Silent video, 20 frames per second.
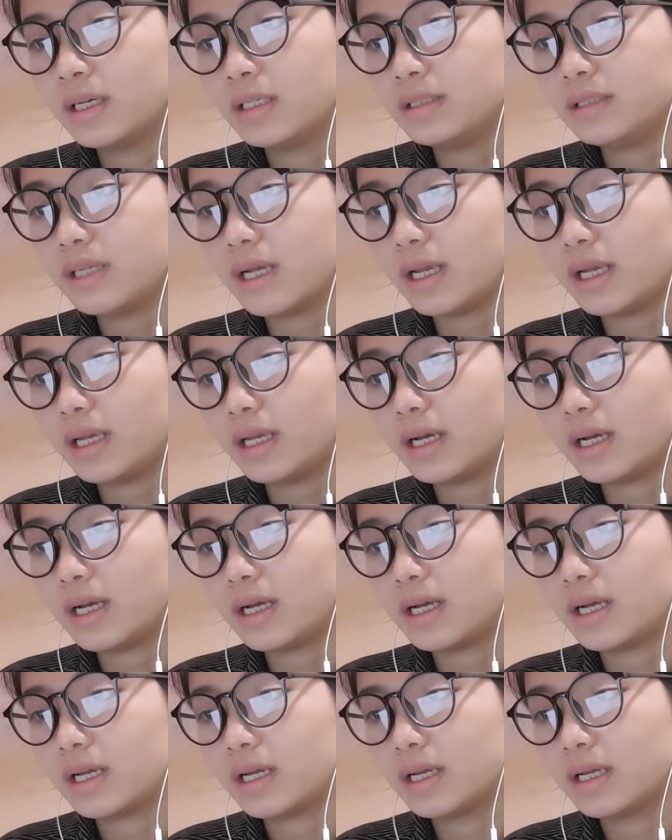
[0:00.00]
chạy
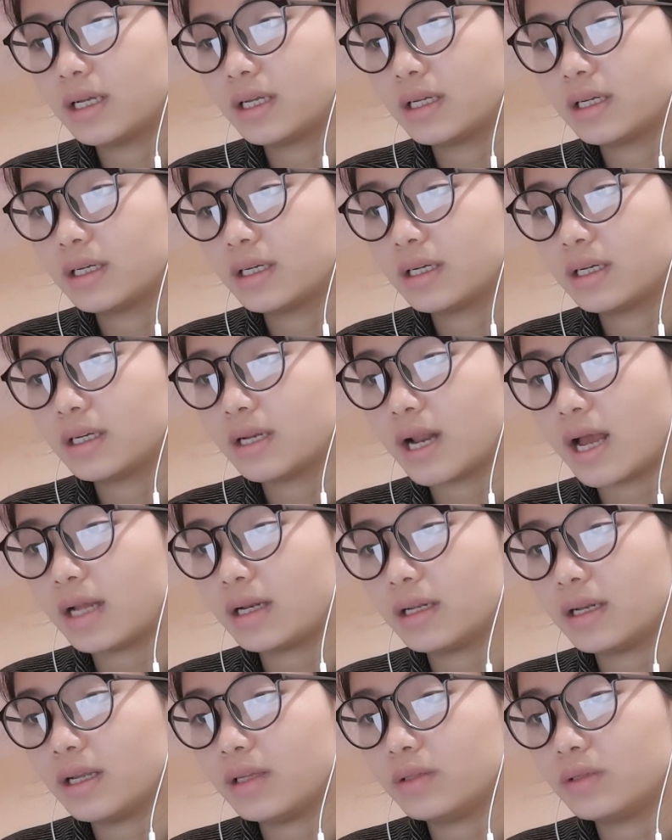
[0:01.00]
à, nạn
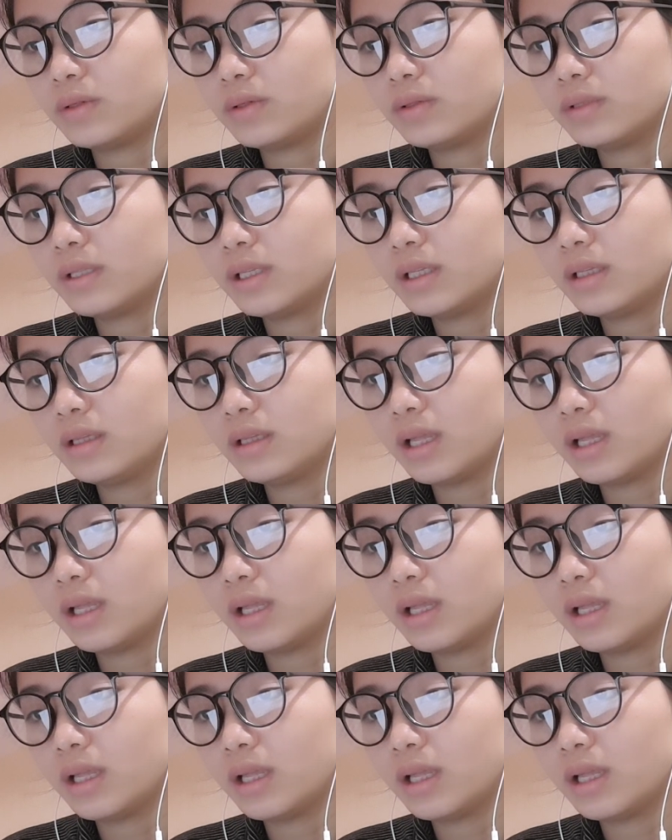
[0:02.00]
đến thôn thất